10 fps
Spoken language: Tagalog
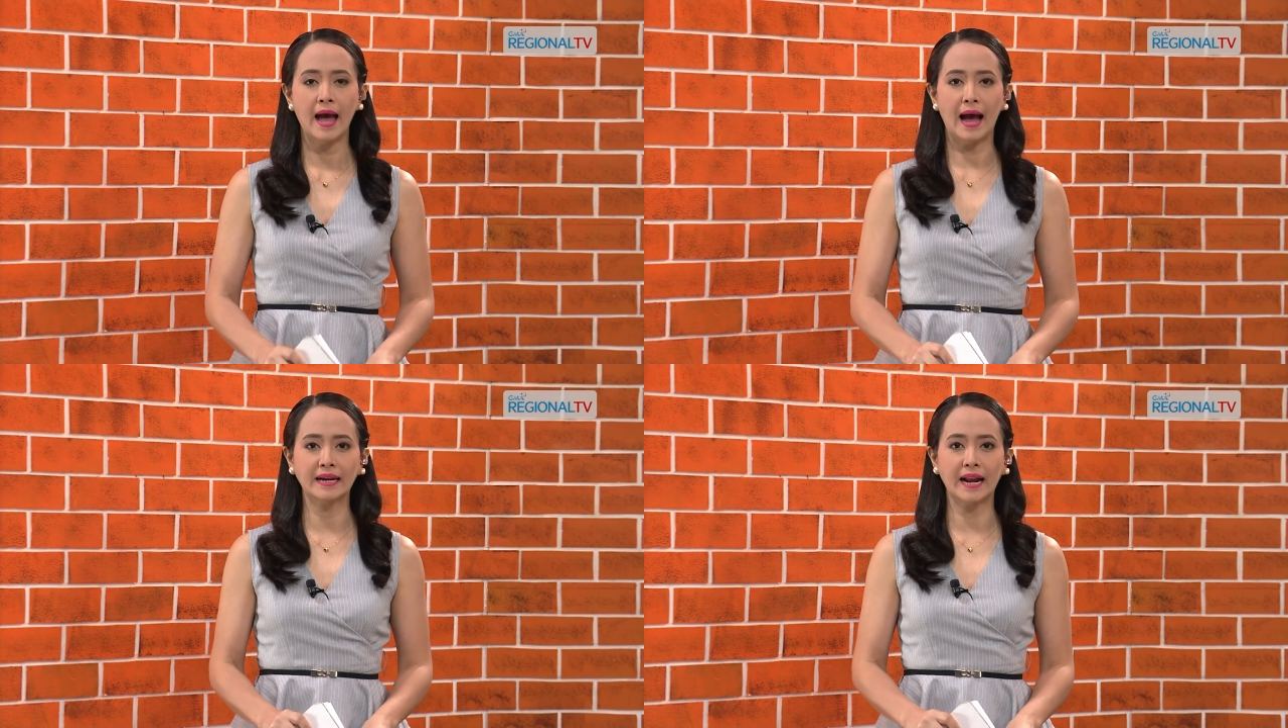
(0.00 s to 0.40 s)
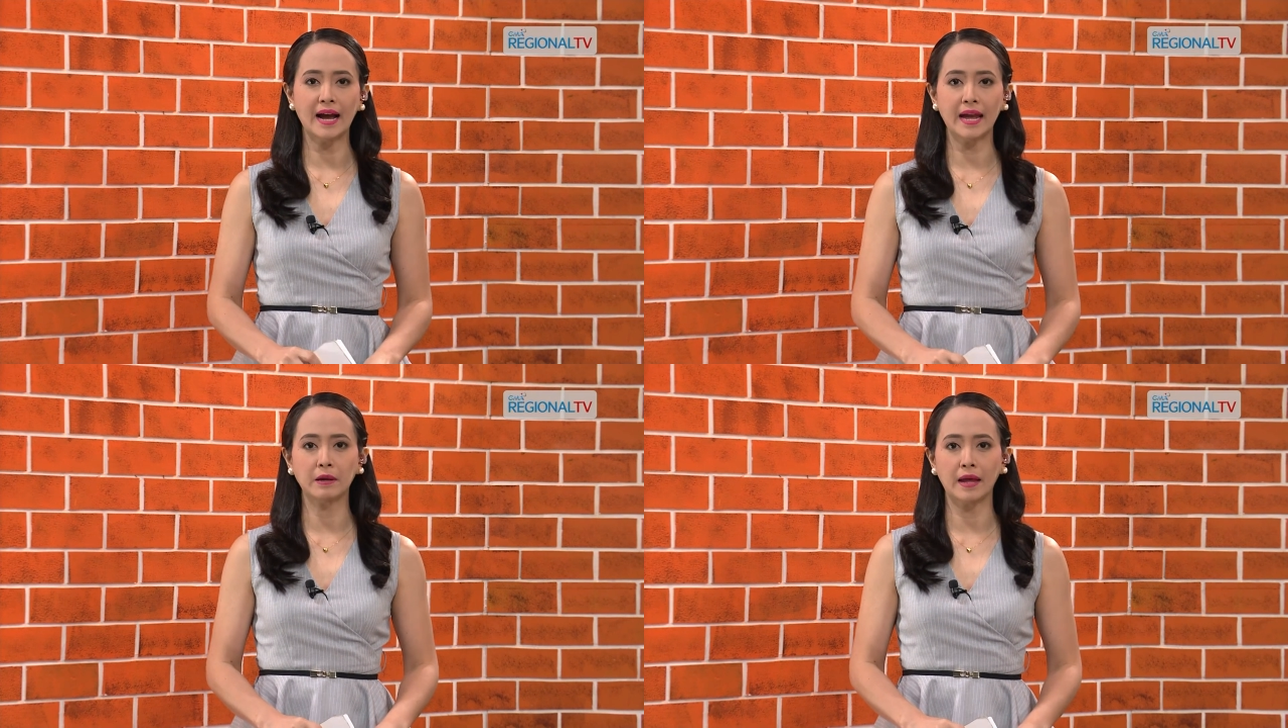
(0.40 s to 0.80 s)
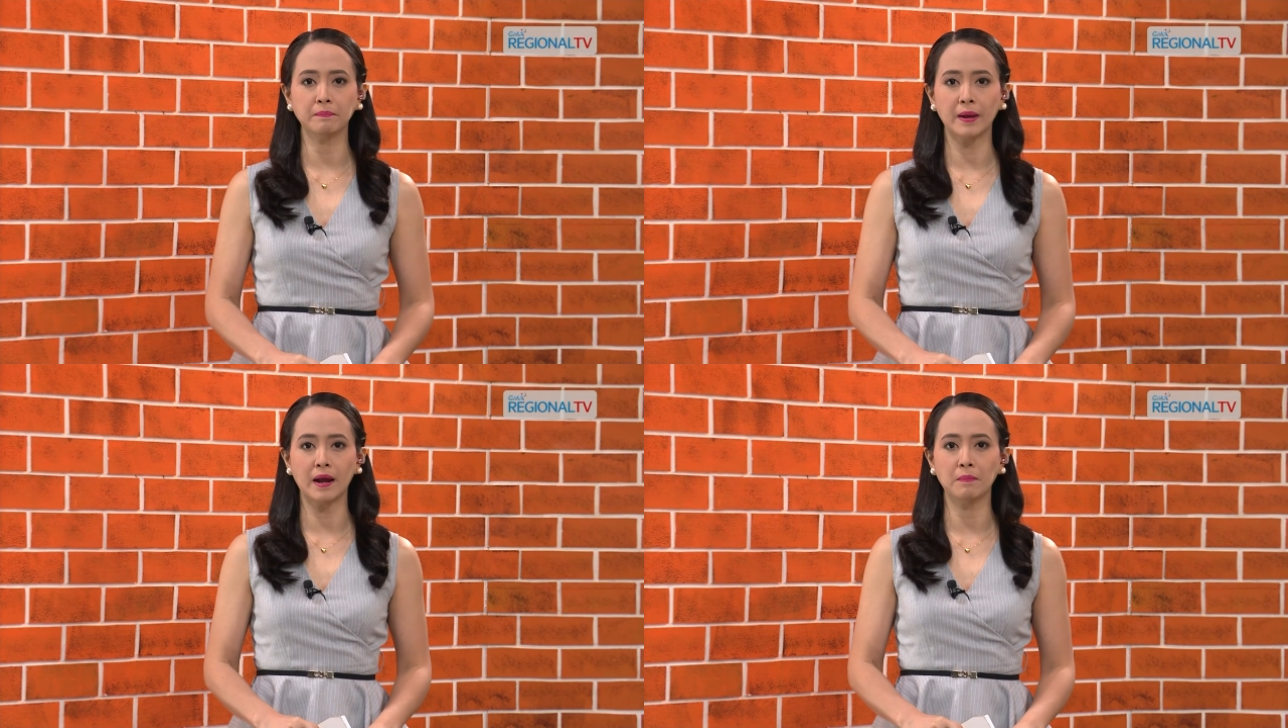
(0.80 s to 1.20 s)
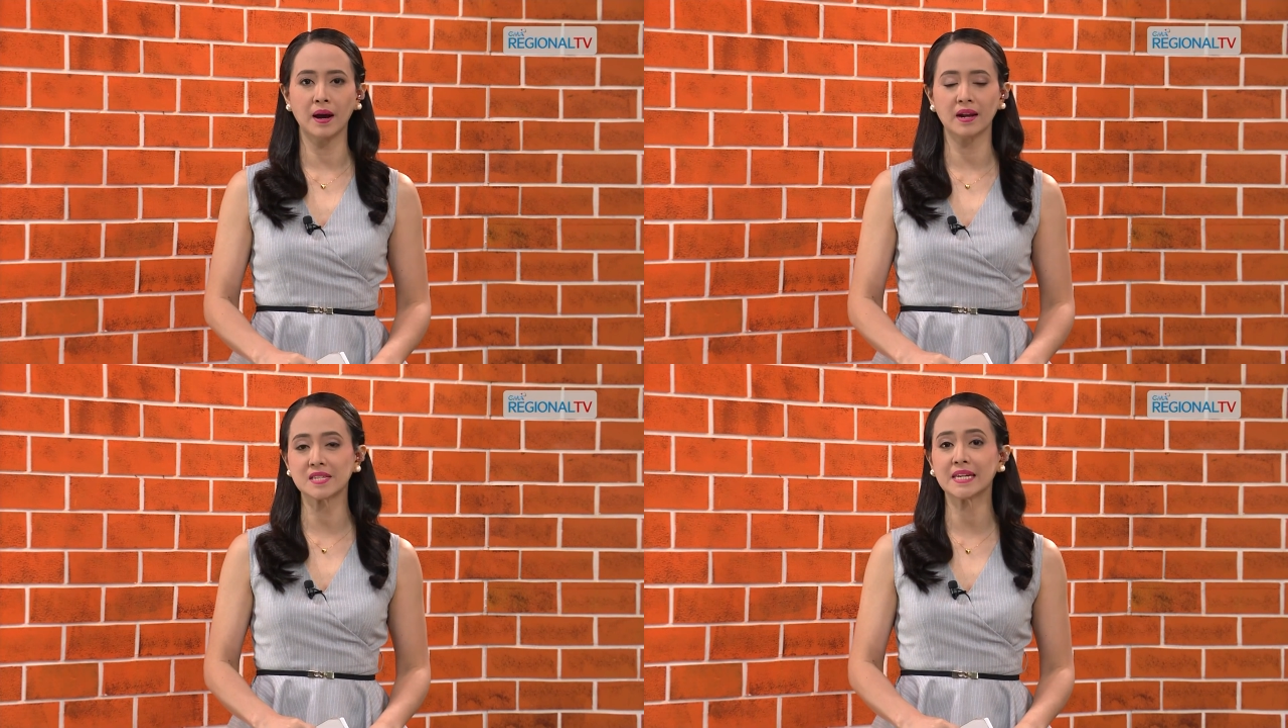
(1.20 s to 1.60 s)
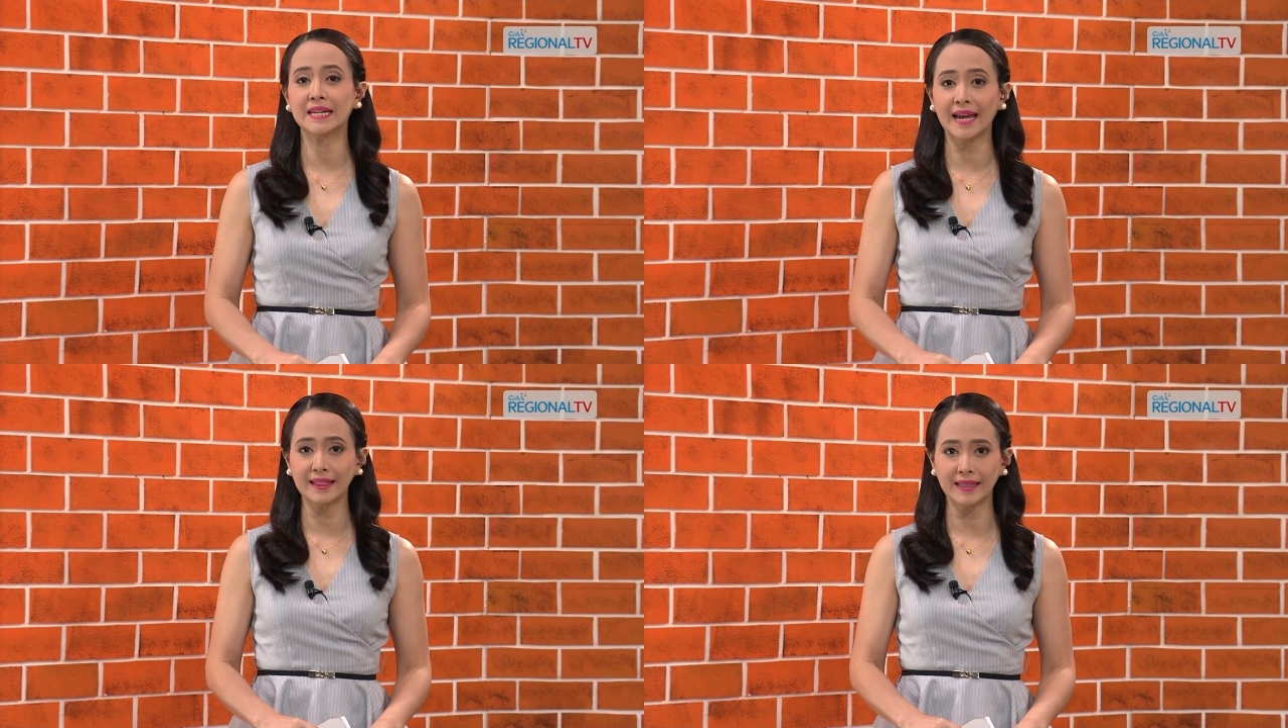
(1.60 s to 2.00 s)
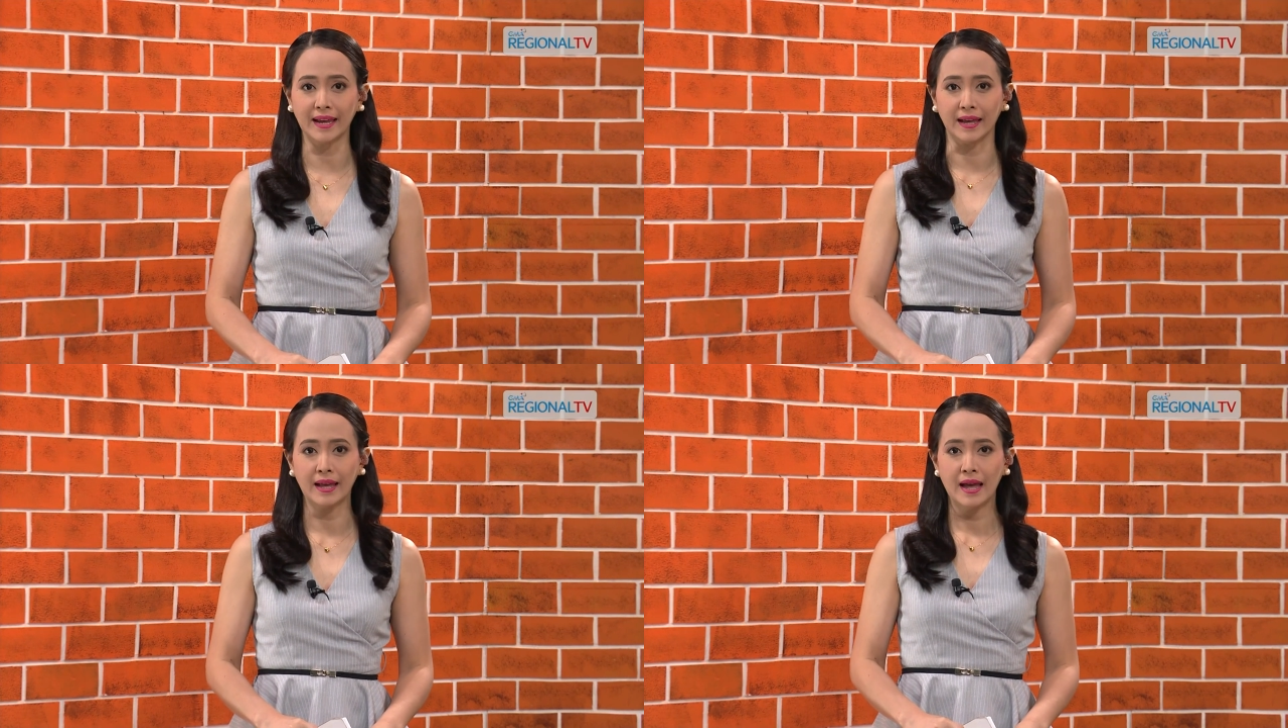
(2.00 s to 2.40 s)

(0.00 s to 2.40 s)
agrangay kanpirang mga residente.